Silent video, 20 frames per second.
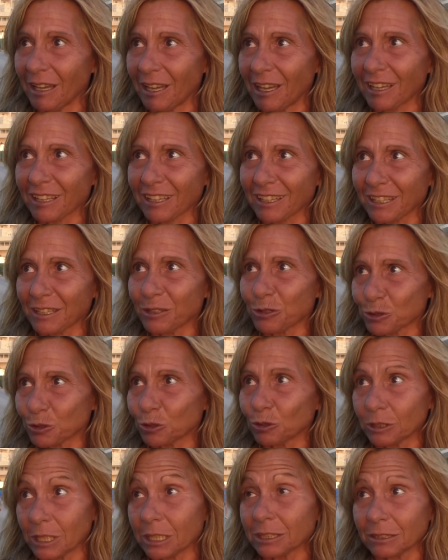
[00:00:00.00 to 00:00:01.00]
anche che io
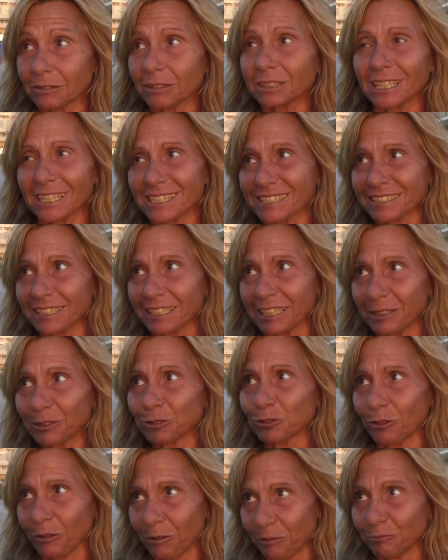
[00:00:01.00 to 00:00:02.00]
sono nativa dal
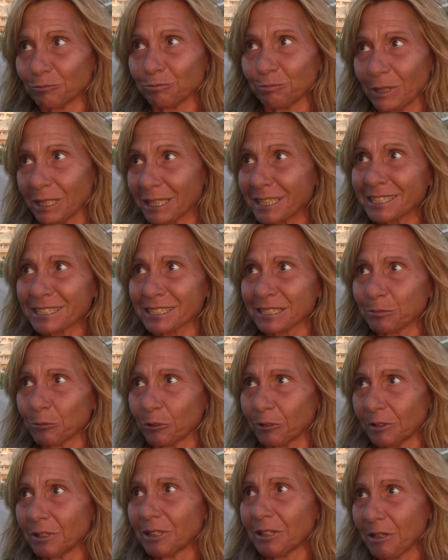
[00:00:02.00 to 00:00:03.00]
Salento, un
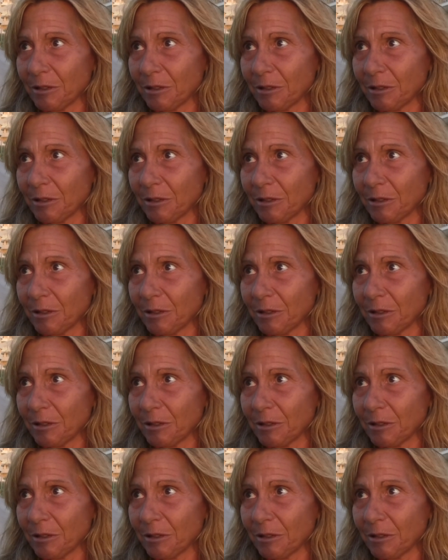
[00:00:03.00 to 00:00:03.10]
bellissimo